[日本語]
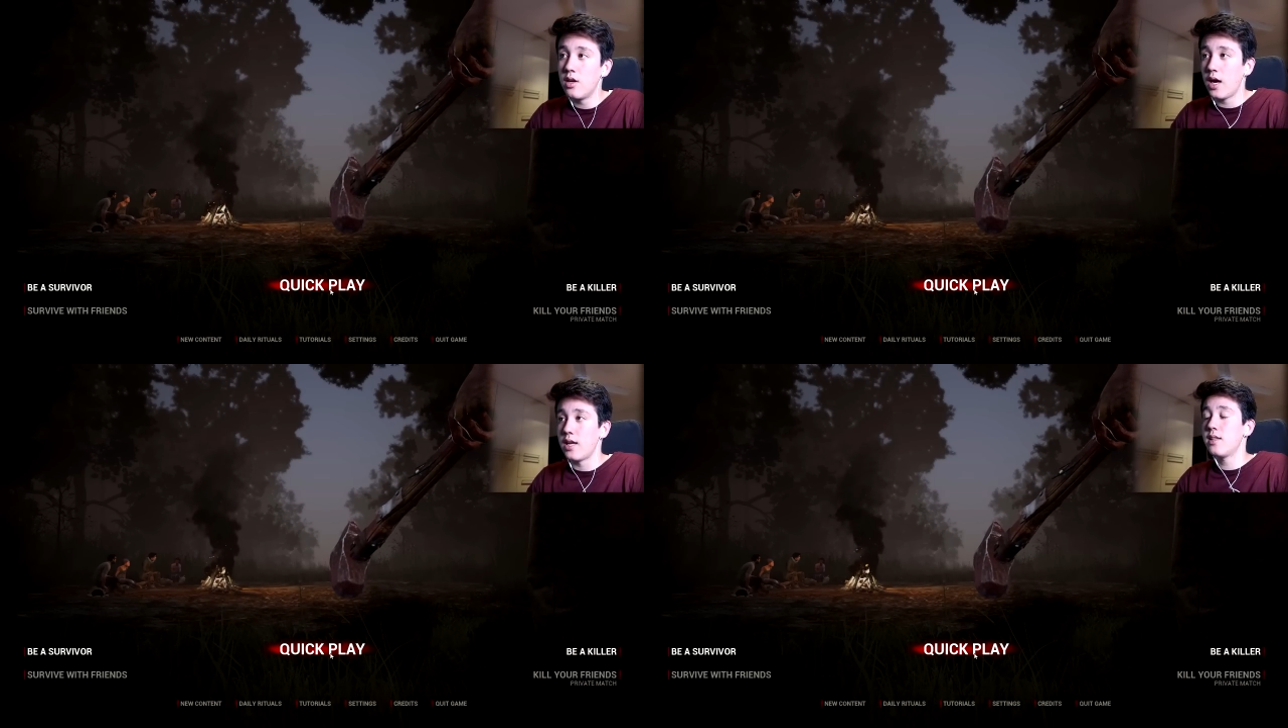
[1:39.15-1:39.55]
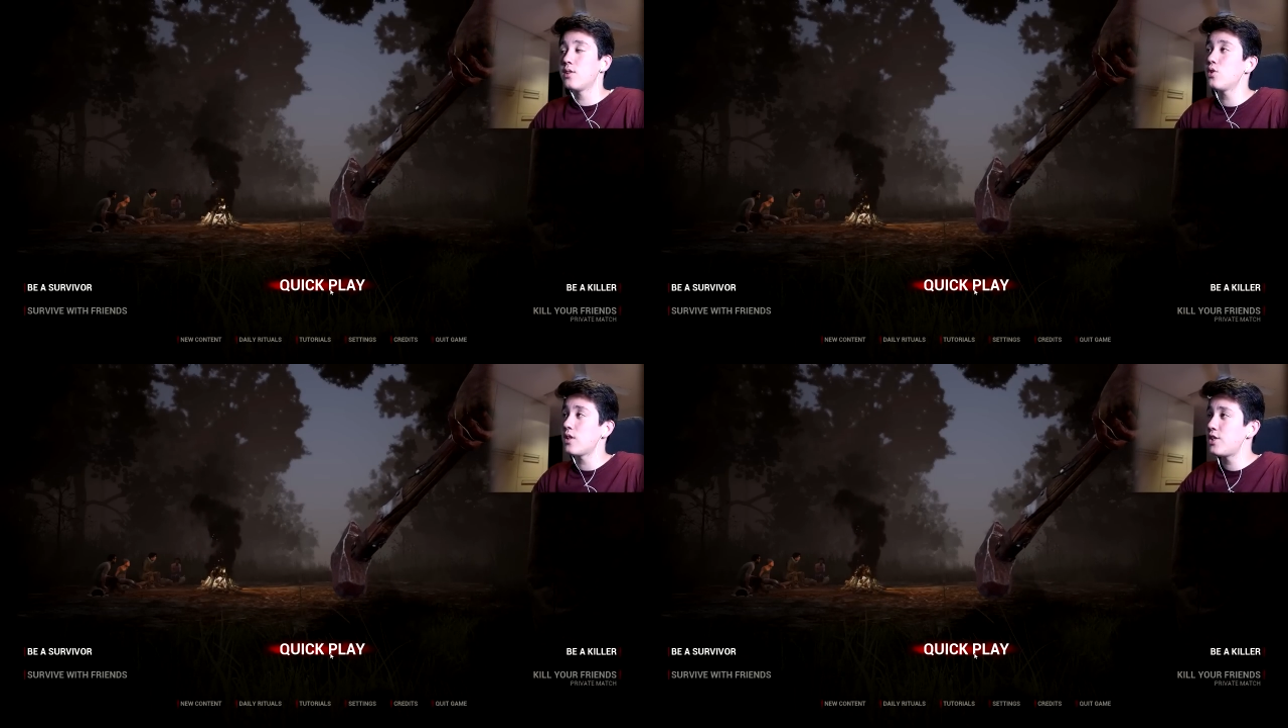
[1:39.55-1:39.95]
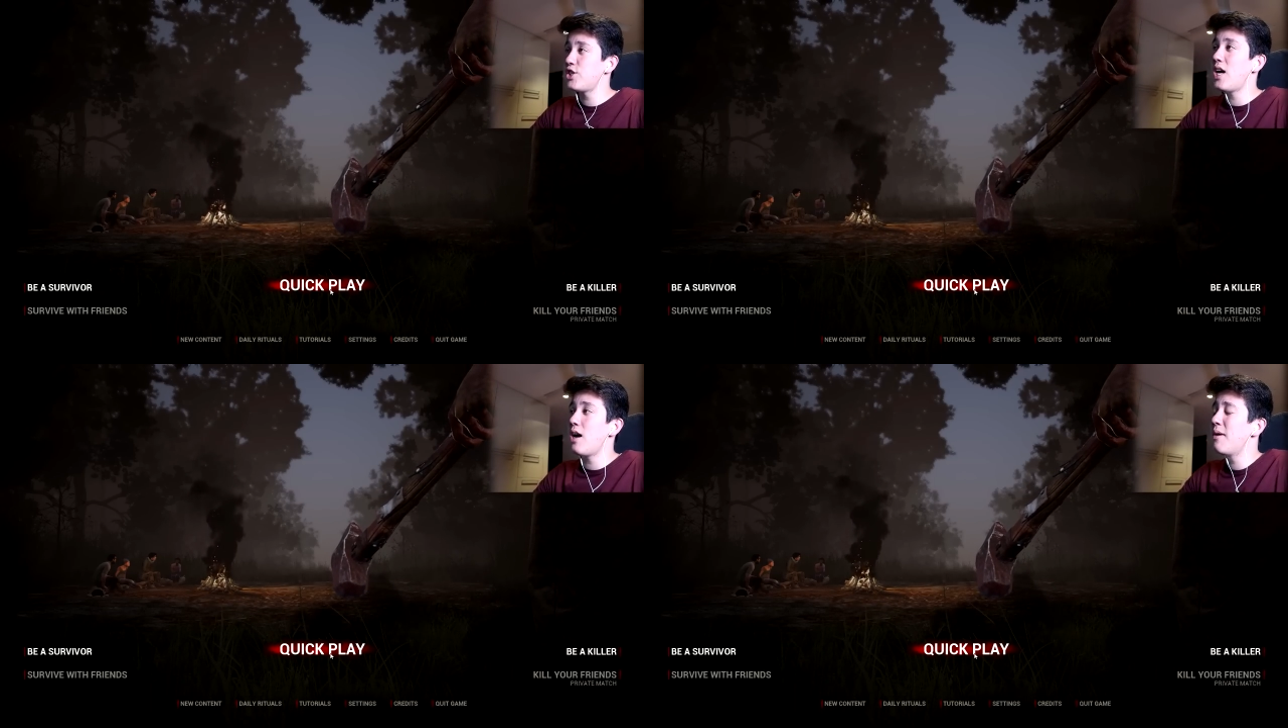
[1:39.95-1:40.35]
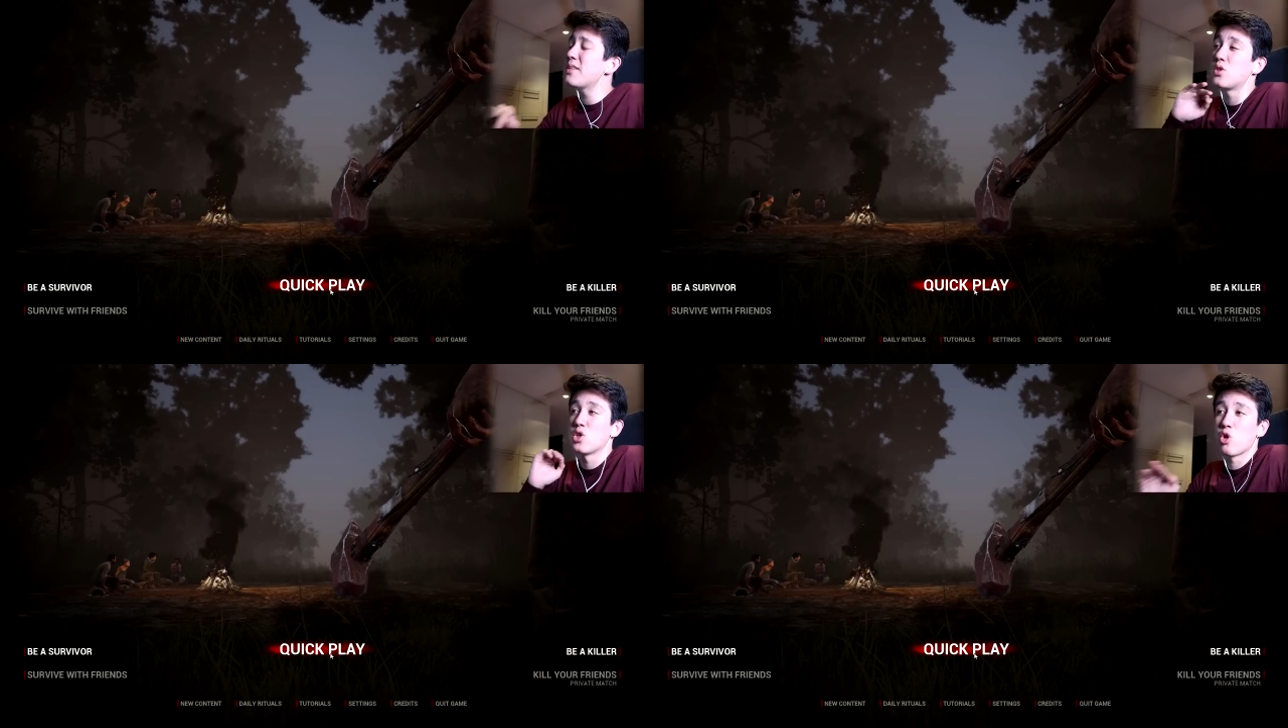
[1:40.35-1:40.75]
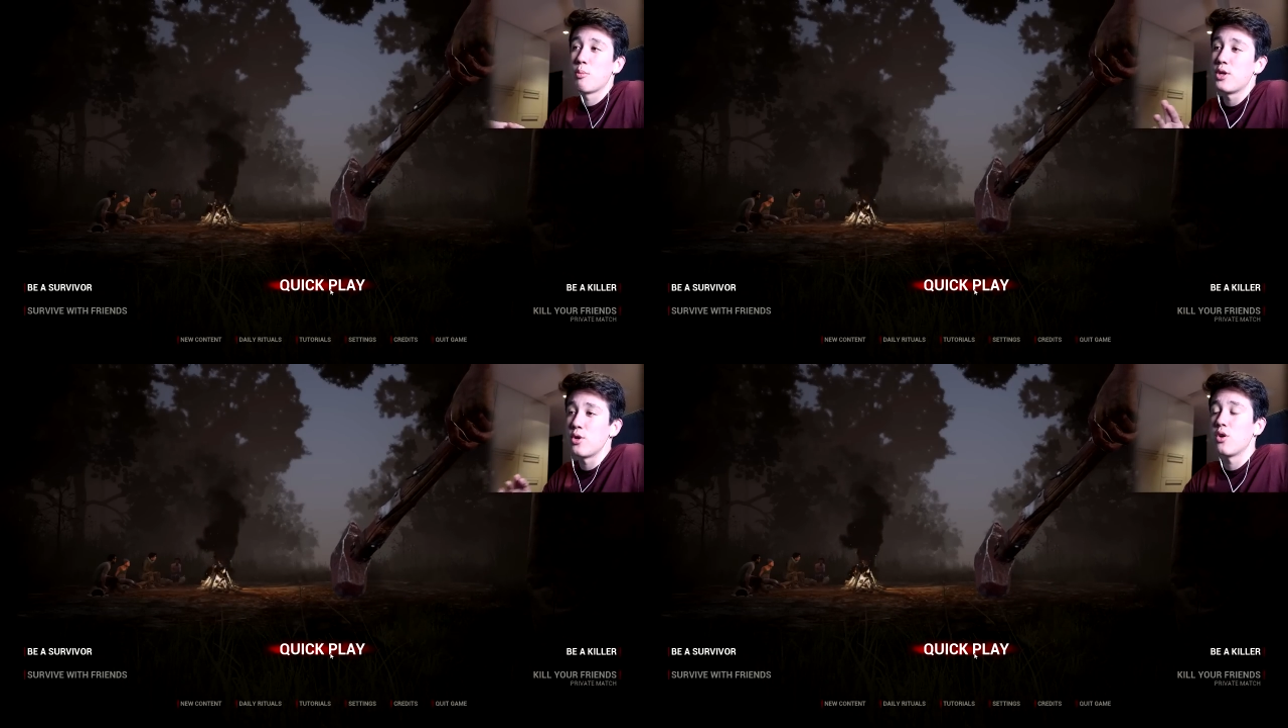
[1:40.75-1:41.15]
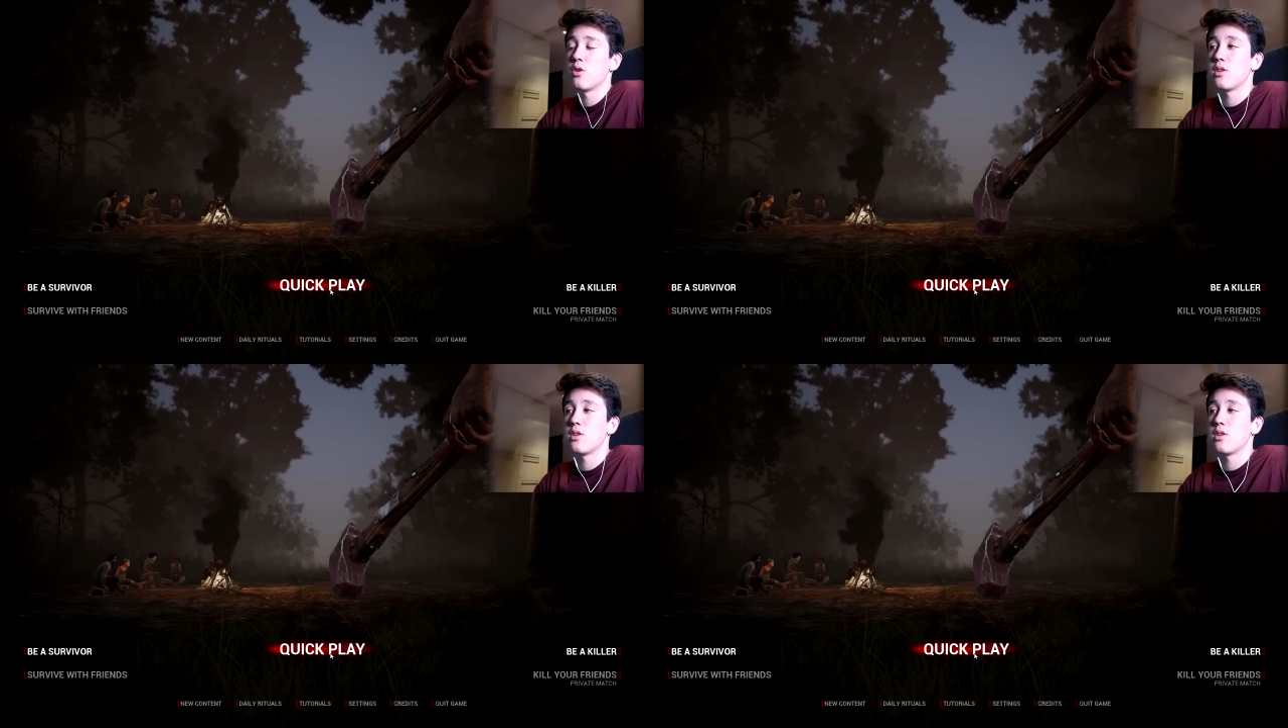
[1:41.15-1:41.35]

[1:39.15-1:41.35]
はい。で、その殺人犯はそれを止めるの